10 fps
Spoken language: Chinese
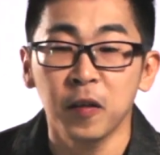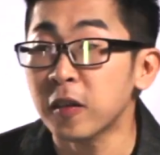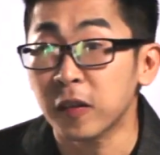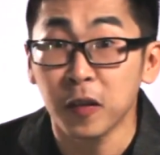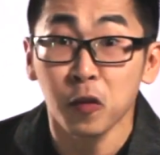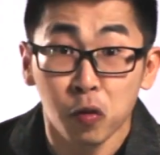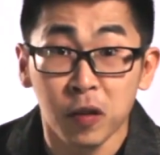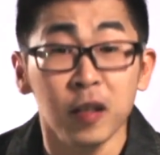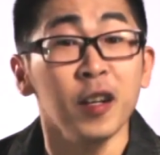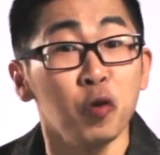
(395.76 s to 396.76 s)
这、这、
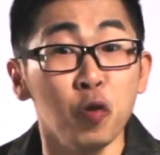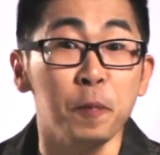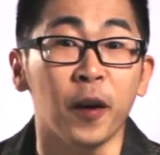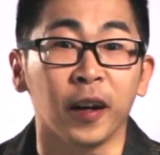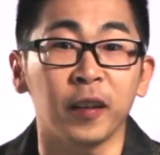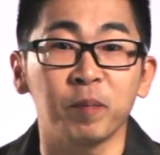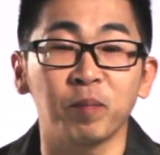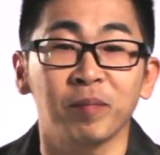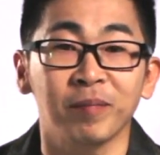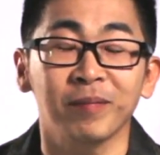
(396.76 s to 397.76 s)
这个剧本
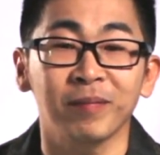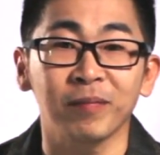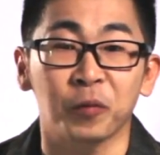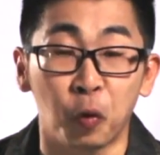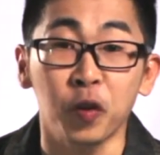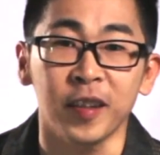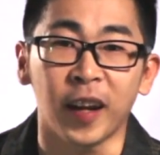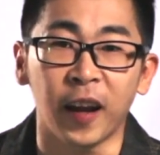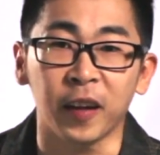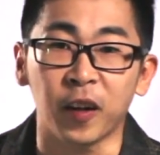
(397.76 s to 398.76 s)
读起
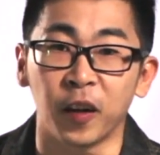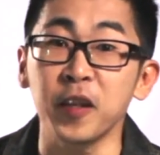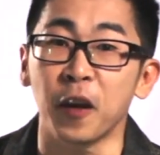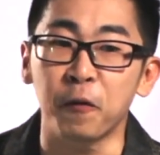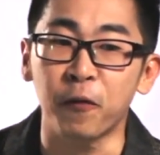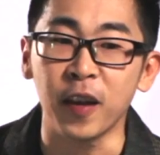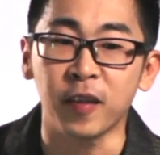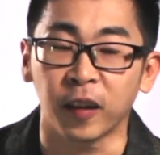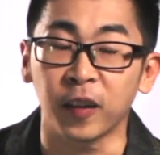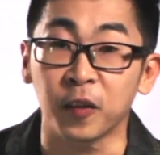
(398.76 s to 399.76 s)
来可能也非
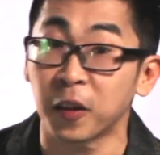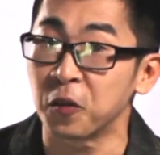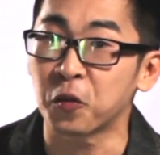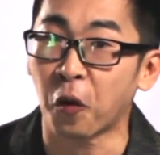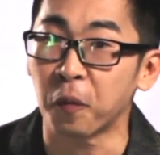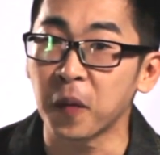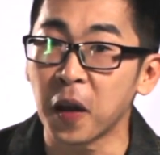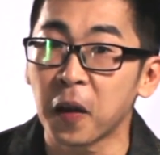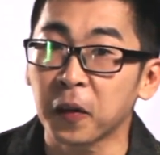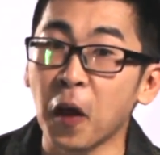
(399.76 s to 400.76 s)
常的沉重，
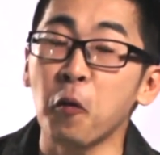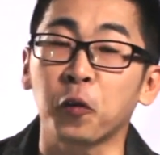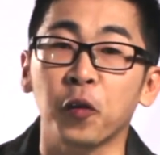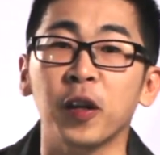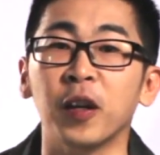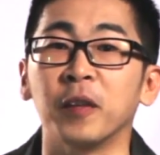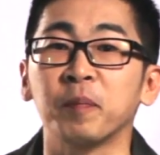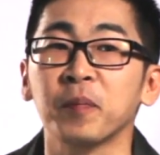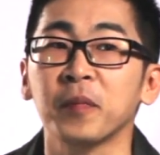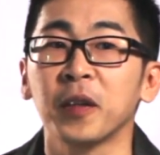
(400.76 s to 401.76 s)
但我觉得
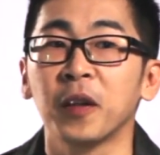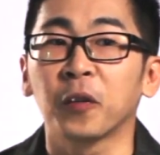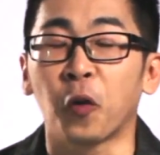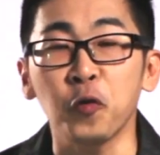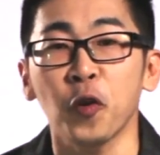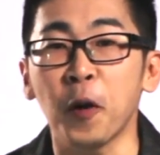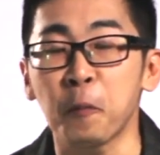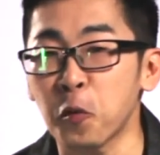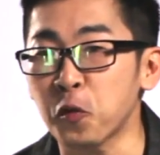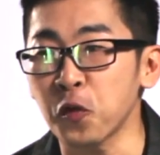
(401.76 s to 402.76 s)
同学们
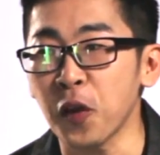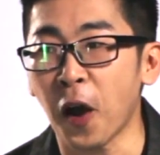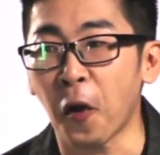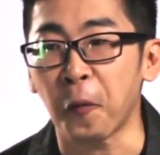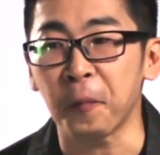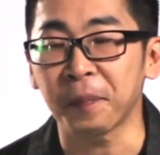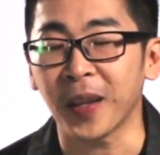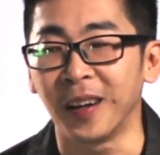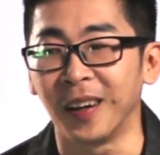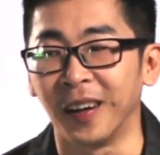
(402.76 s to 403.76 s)
不需要
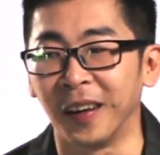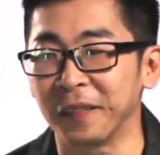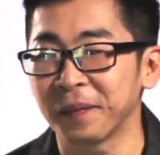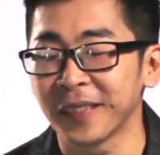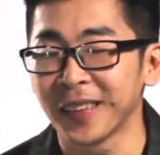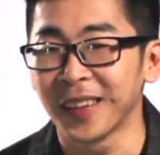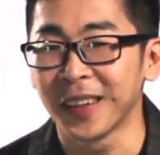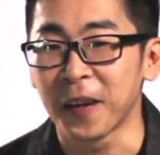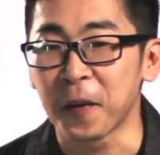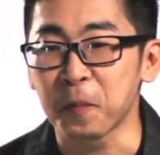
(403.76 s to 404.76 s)
呃，
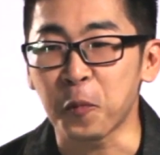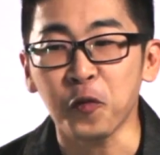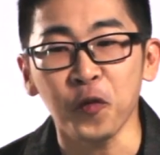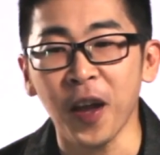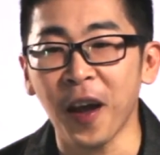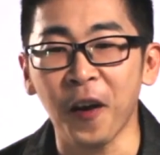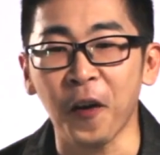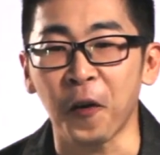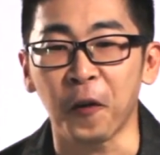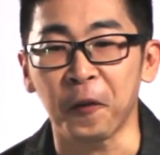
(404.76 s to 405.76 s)
不需
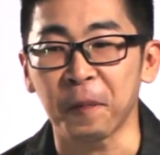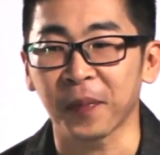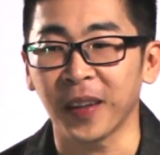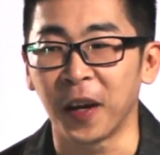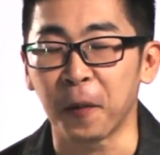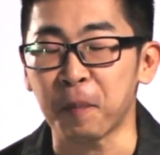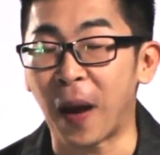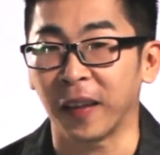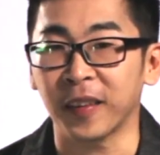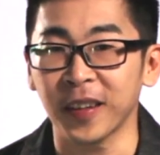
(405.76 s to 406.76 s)
要呃
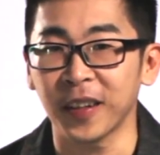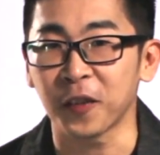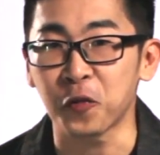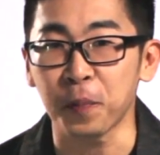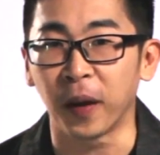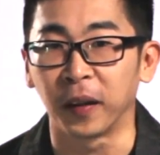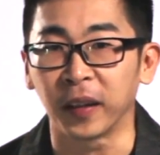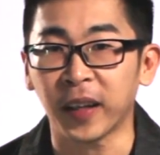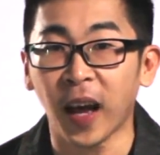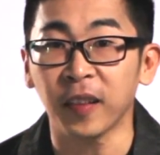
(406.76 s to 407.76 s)
把这个剧本
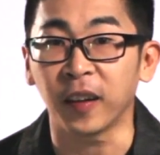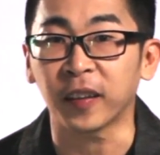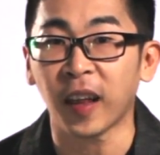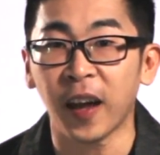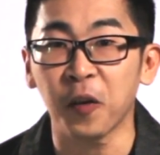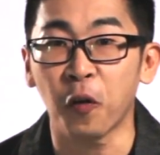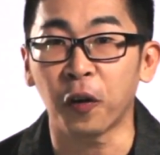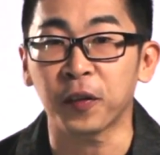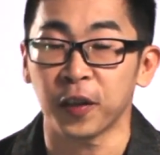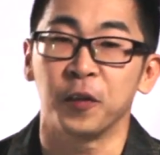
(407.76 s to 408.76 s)
看得太
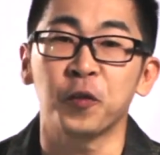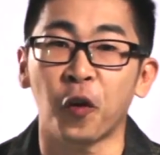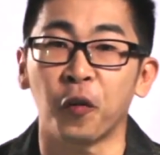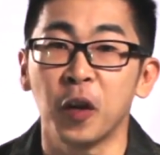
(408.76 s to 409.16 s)
过沉重，